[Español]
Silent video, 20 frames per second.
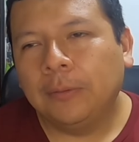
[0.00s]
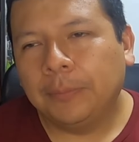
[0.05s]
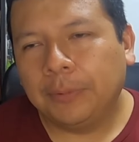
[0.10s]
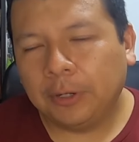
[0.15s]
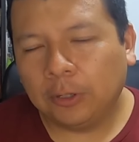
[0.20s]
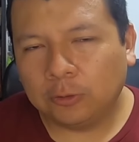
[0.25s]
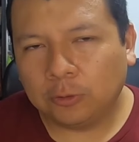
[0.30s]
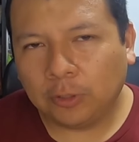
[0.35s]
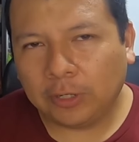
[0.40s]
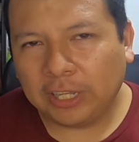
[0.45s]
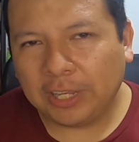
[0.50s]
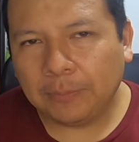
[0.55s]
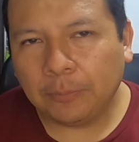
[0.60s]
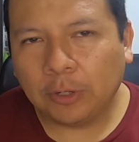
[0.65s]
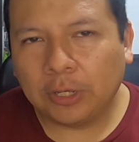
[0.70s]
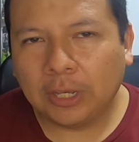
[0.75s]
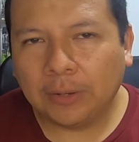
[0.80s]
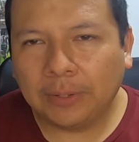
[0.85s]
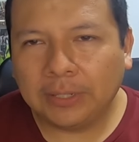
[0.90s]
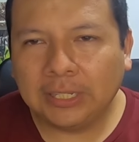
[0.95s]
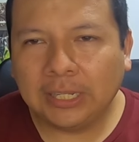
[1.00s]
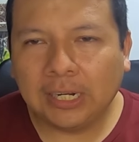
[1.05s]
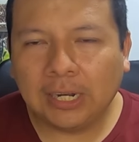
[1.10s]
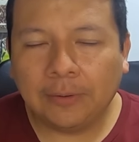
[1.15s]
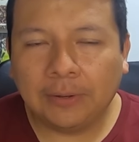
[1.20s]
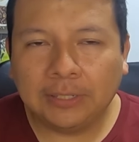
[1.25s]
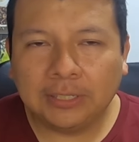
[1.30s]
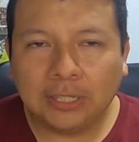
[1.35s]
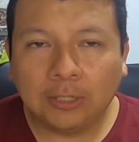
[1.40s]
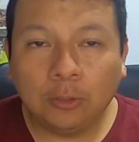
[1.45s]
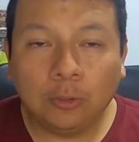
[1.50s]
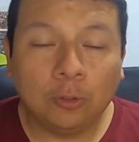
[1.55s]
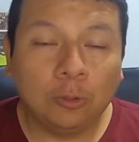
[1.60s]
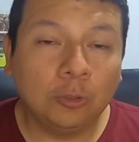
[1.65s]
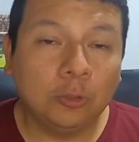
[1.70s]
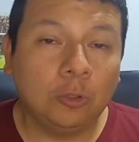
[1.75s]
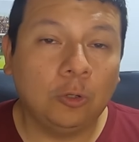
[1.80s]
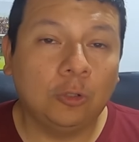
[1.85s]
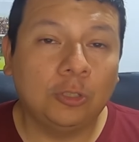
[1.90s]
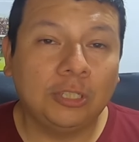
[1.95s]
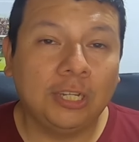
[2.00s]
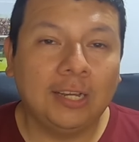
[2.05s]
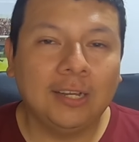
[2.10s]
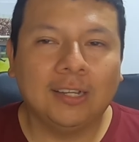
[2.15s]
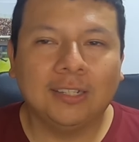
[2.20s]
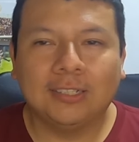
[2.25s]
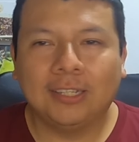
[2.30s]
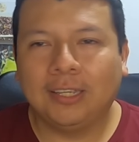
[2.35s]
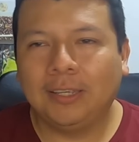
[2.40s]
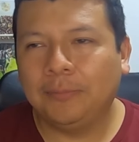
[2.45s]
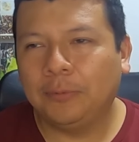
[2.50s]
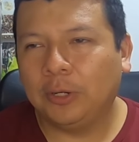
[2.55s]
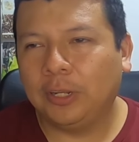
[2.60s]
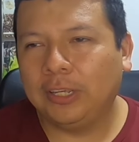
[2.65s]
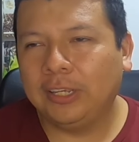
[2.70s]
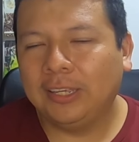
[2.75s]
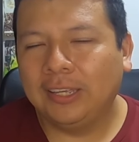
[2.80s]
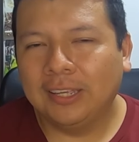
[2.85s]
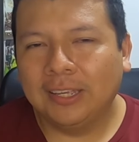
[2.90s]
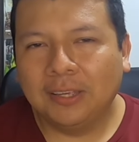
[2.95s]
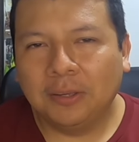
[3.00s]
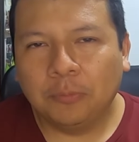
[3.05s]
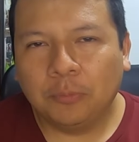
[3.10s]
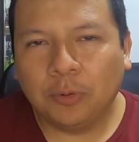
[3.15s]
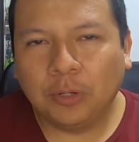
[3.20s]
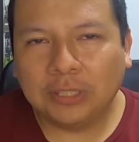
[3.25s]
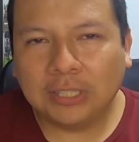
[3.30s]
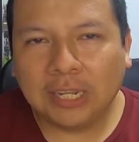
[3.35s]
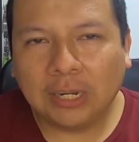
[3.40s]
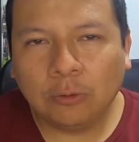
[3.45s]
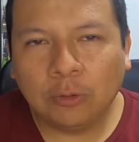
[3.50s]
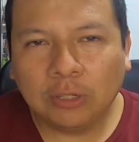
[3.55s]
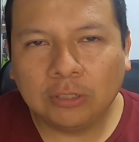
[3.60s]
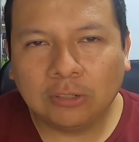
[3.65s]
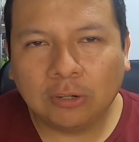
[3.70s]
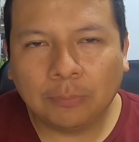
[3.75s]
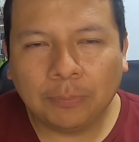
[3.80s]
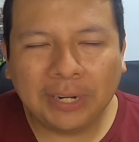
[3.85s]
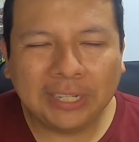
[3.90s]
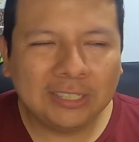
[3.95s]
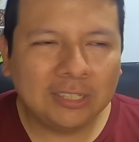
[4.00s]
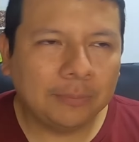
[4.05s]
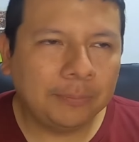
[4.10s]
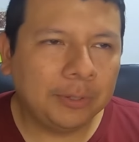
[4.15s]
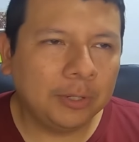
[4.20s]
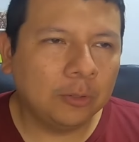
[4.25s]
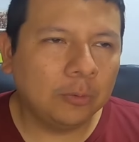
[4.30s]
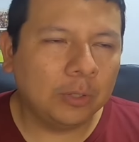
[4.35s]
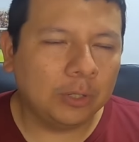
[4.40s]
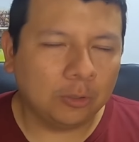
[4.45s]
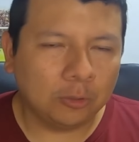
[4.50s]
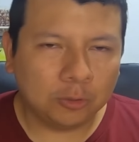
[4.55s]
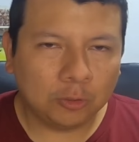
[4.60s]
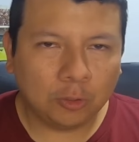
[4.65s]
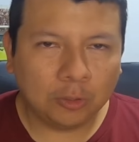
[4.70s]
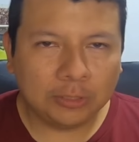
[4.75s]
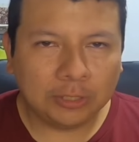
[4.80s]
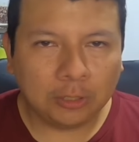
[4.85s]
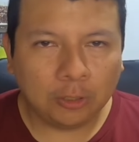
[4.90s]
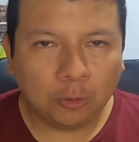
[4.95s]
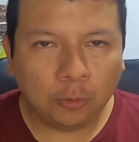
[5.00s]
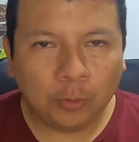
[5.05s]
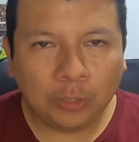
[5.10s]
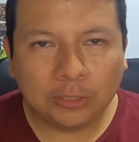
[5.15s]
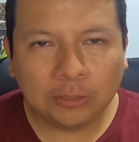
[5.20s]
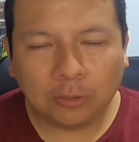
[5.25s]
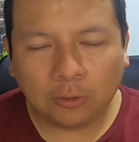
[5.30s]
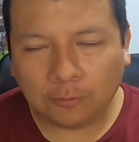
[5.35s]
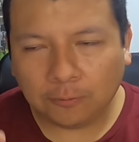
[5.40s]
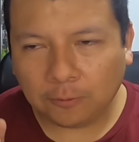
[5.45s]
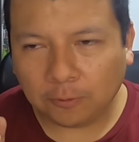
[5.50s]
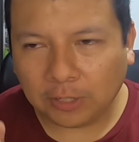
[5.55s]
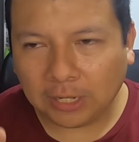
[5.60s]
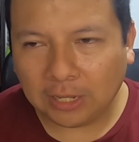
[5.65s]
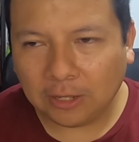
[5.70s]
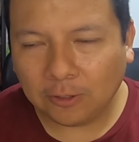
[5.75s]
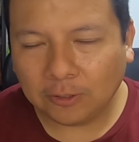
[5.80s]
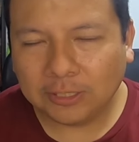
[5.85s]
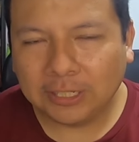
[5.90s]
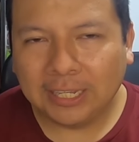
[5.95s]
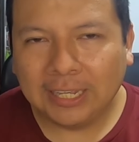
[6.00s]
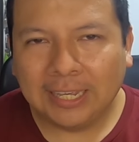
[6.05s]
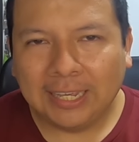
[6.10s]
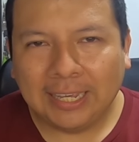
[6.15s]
pero son equipos que van a ir levantando, incluso los changas ahí por ahí pueden tener alguna sorpresa, pero bueno, nosotros en lo nuestro enfocados